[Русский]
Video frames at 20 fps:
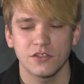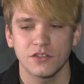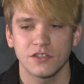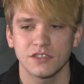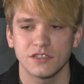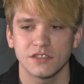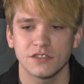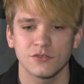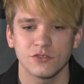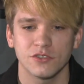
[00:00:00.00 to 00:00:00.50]
То
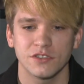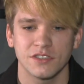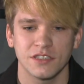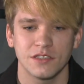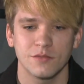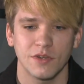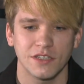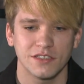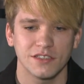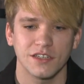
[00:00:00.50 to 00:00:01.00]
есть нужно
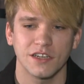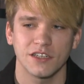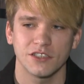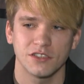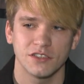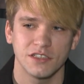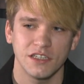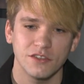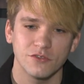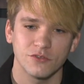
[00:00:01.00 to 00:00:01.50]
заниматься
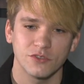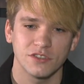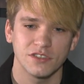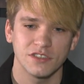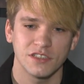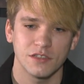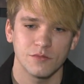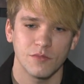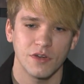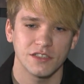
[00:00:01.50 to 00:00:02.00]
каждый день,
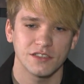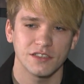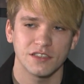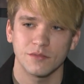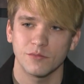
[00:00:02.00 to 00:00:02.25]
нужно заниматься